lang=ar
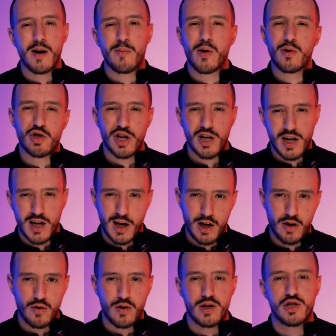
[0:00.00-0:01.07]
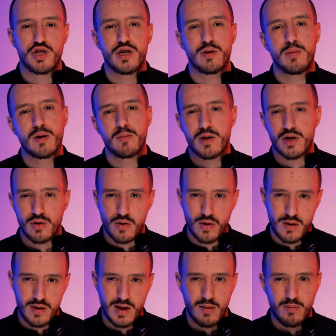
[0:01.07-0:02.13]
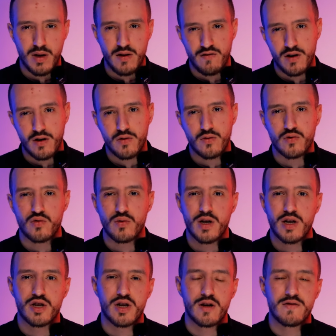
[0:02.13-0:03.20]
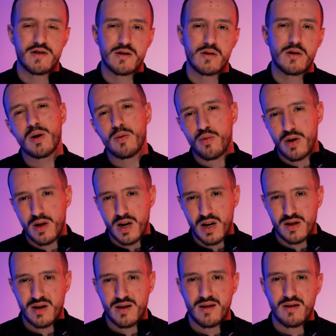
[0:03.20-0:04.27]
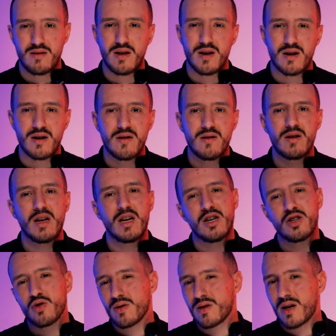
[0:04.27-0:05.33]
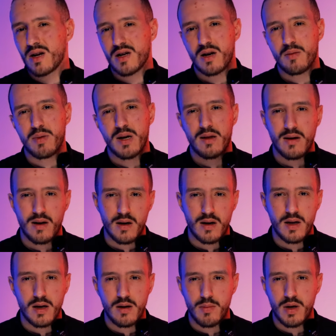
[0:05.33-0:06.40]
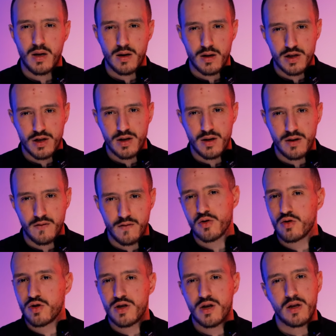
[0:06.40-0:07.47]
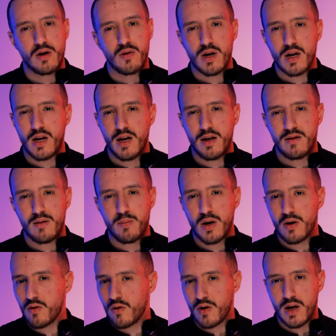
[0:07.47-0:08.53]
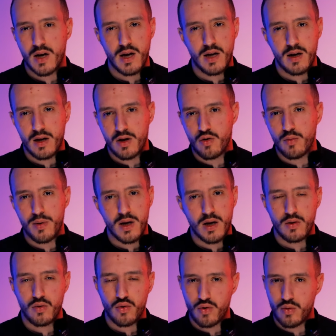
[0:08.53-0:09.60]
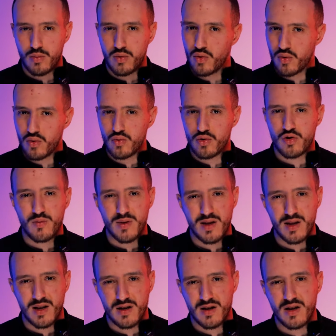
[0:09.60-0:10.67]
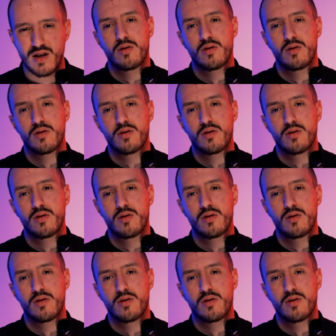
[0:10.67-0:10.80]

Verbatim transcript: ماهوش رايح يروح لجيبك باش تروح دير به فاكونس ولا كاش عفسه مام واذا قدرت ديرها شو راك ربحت انينمي راك شايف باسكو السيده رايح يتبعك ورايح يريكوبيري ضروب ضروب واش منتلك